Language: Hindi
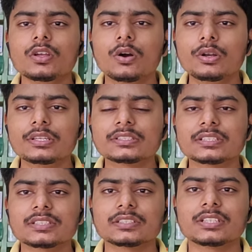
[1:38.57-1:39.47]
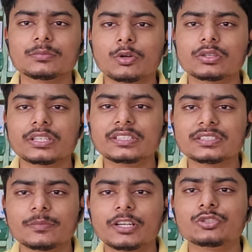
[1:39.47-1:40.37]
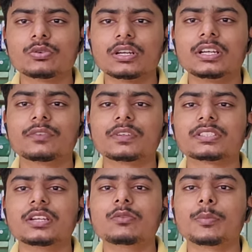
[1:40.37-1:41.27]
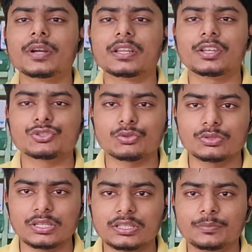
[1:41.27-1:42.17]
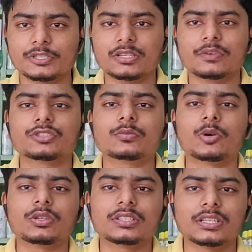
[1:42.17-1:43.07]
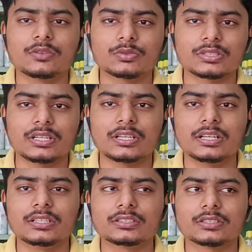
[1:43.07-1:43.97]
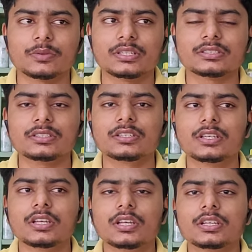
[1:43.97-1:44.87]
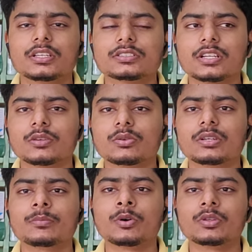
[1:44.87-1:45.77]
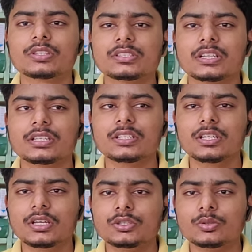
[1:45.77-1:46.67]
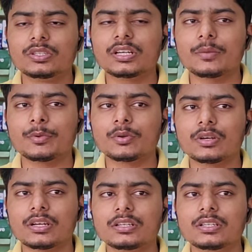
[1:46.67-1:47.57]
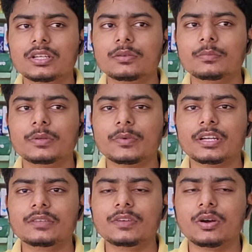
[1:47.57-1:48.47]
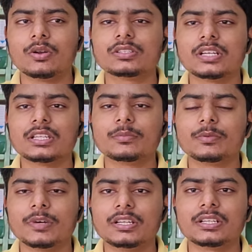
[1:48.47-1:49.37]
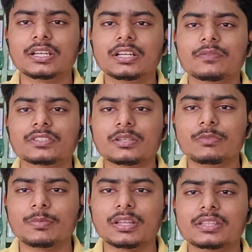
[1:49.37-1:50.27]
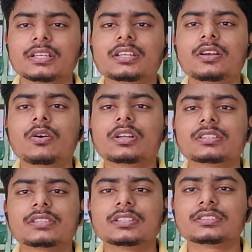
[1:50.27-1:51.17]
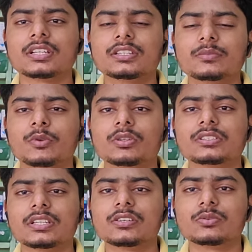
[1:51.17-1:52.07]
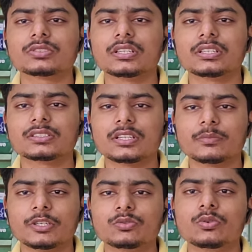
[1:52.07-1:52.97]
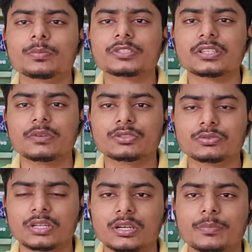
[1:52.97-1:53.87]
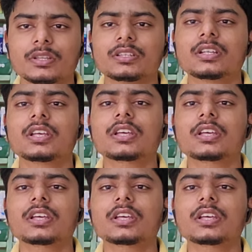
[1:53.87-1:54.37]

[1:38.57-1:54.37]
और इसके साथ साथ बहुत तेज़ी से हमारी जो गन्ने की फसल है वो बिगड़ना शुरू हो जाती है पिछले वर्ष तो बहुत ज़्यादा नुकसान रहा है इसकी वजह से किसानों ने बहुत ही ज़्यादा यूरिया का प्रयोग करा बीमारी में और ज़्यादा बीमारी गन्ने की फसल में बढ़ती गई और किसान साथी बहुत ज़्यादा नुकसान किसान भाइयों को पिछले वर्ष उठाना पड़ा